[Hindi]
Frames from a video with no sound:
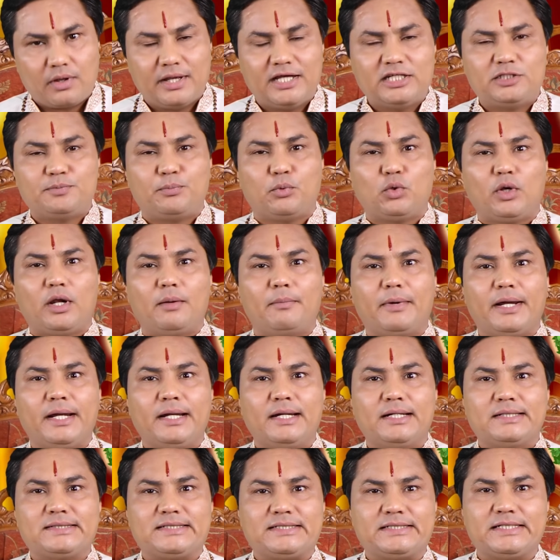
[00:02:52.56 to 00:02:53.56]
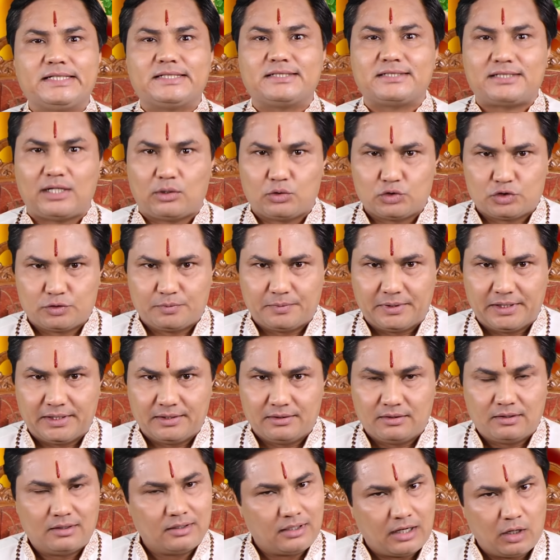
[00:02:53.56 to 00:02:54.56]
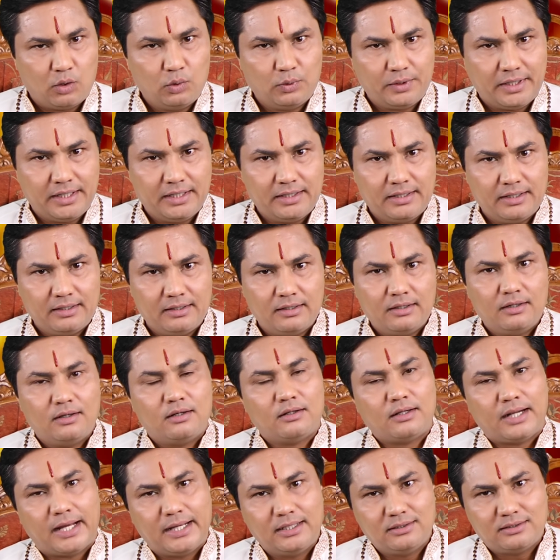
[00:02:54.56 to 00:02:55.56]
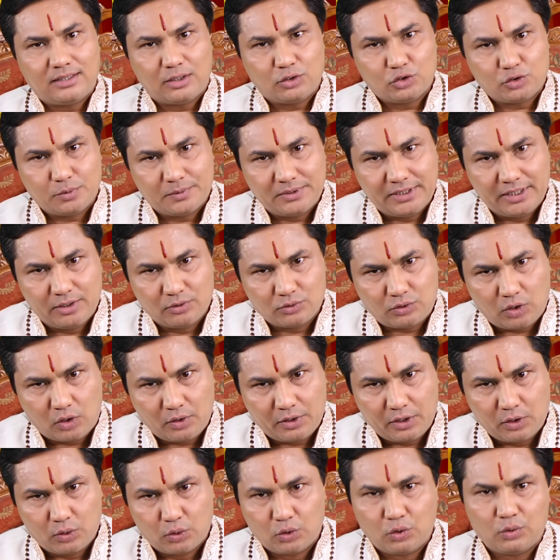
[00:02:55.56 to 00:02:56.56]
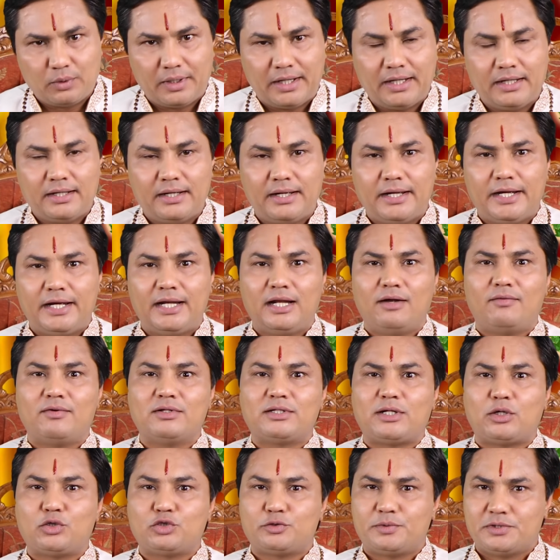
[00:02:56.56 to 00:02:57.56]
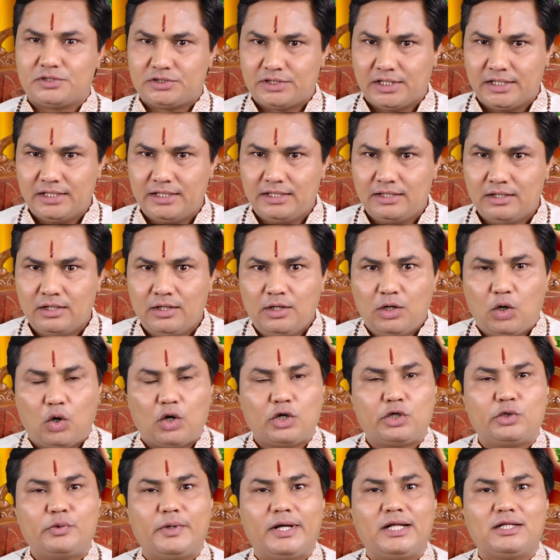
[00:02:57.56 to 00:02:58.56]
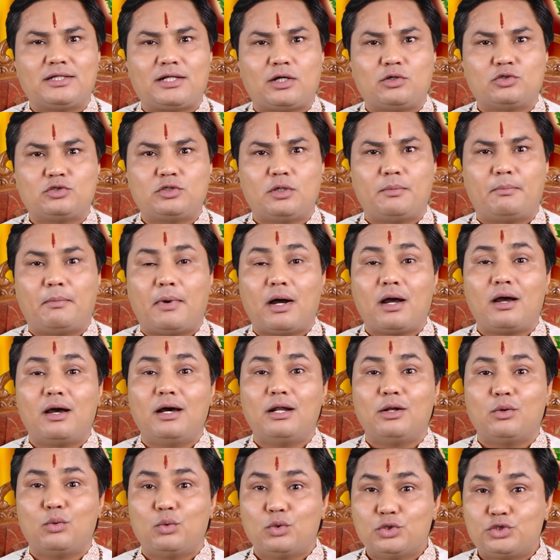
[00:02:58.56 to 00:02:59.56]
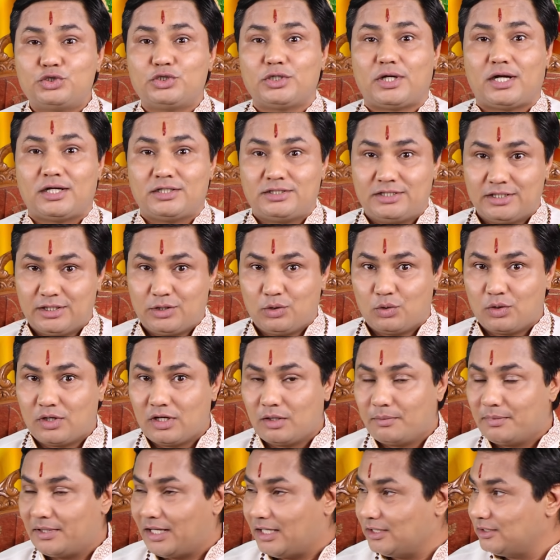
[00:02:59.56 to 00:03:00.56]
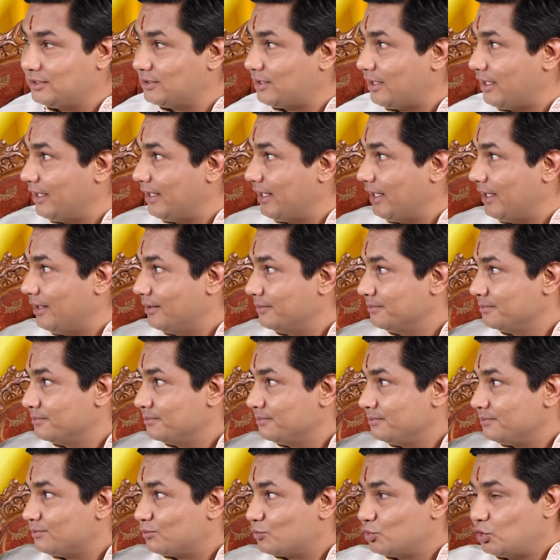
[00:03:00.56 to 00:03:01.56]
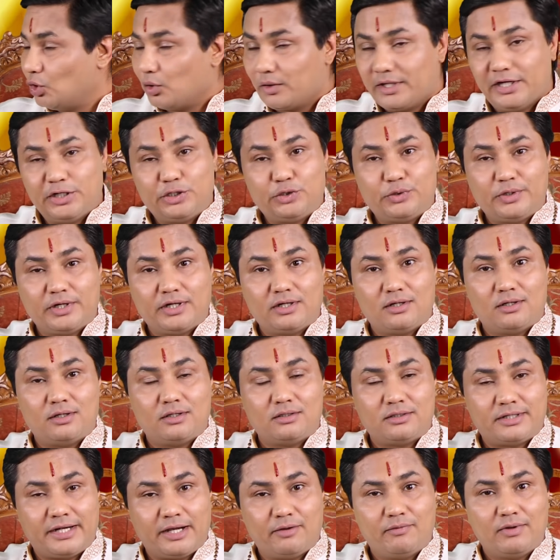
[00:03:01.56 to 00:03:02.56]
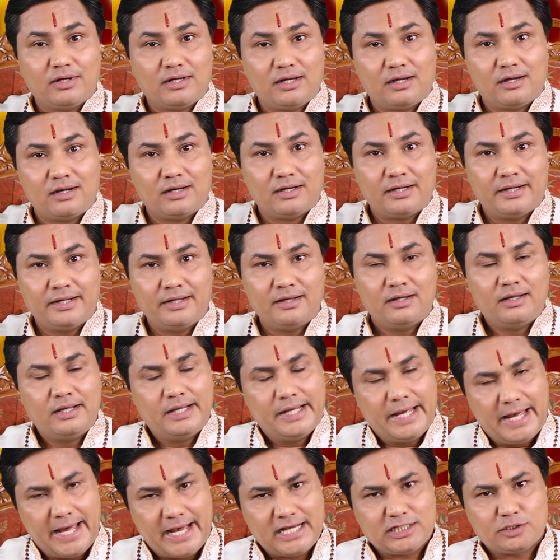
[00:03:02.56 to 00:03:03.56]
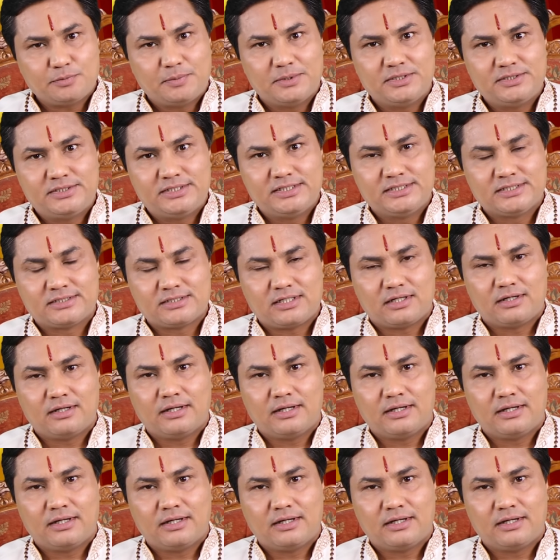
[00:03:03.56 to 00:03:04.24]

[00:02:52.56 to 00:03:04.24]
इस पूरे महीने सिक्स हाउस में राहु रहेंगे नाइन्थ हाउस में देवताओं के गुरु रहेंगे इलेवंथ हाउस में शनि और ट्वेल्थ हाउस में मंगल उच्च राशि के होकर विराजित रहेंगे जो कि ट्रैवल का घर है एक्सपेंसेस का